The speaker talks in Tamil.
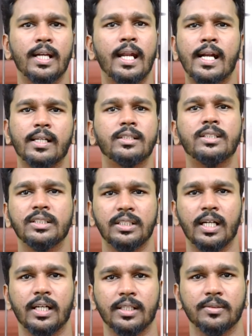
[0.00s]
நல்லடக்கம்
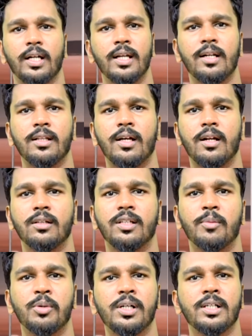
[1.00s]
செஞ்சிட்டாங்க என்ன இருந்தாலும்
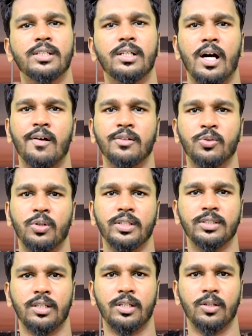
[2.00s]
தமிழகத்து காவல்துறை
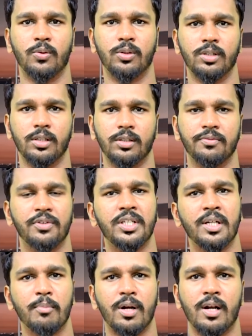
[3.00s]
சேர்ந்த ஒருத்தர் வீர
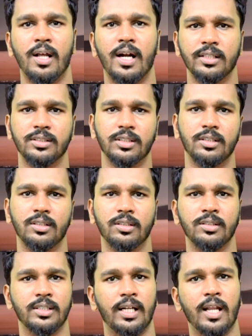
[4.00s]
மரணம் அடைஞ்சது
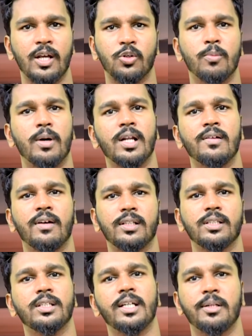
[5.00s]
எல்லாருக்கும் மன
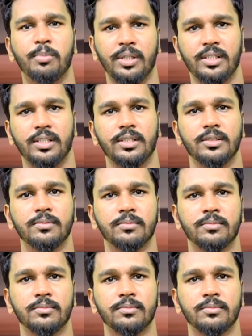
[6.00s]
வருத்தத்தை ஏற்படுத்தியிருக்கு